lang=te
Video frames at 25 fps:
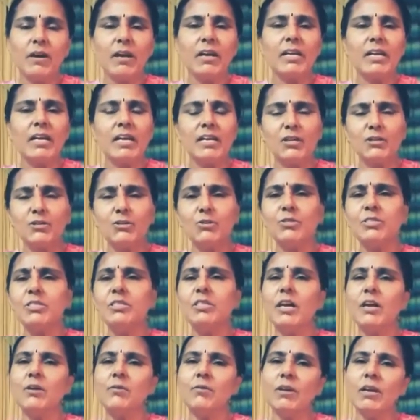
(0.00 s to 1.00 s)
ఇవాళ ఎటు
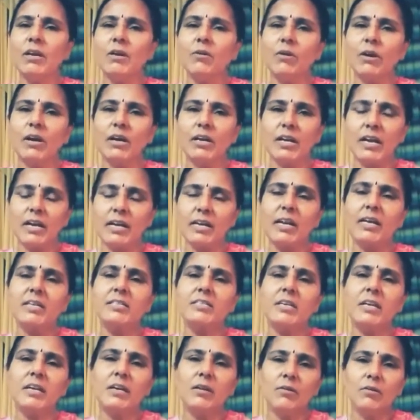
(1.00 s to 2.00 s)
చూసినా కూడా ఒక
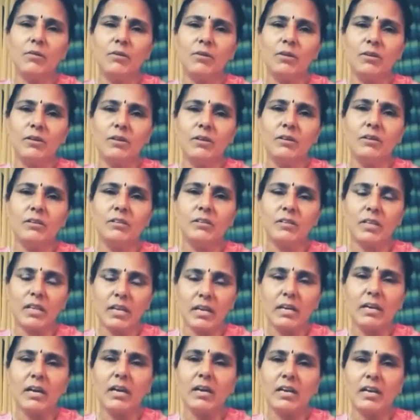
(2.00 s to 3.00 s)
నైరాశ్యంలో
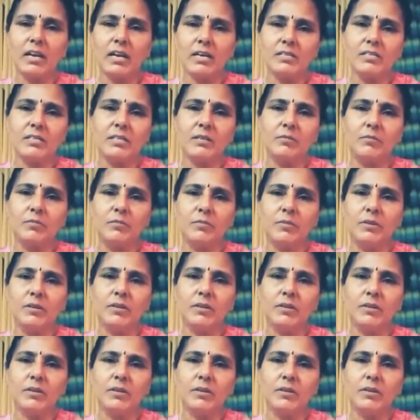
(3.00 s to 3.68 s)
తెలంగాణ రాష్ట్రం